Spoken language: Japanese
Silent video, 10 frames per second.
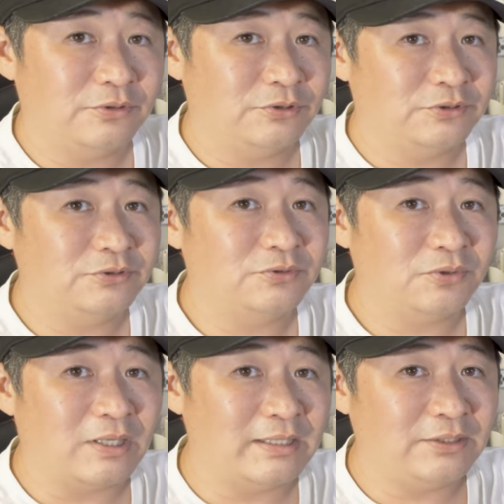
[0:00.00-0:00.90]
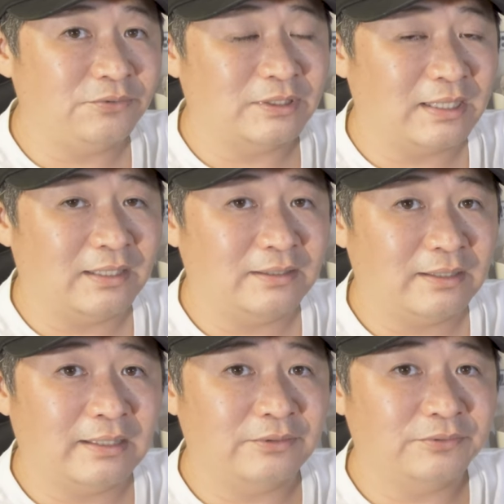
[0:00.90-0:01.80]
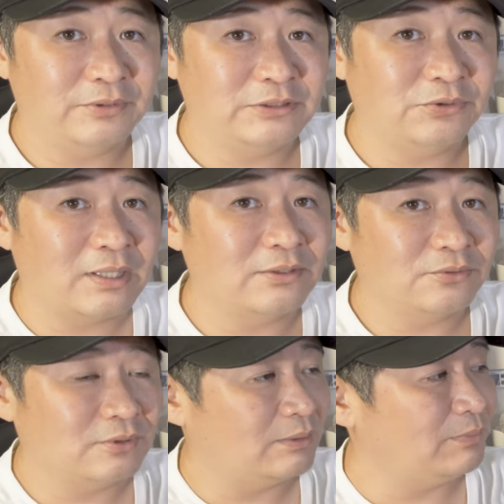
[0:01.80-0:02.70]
露出とかいろんなあの ISO 感度とか、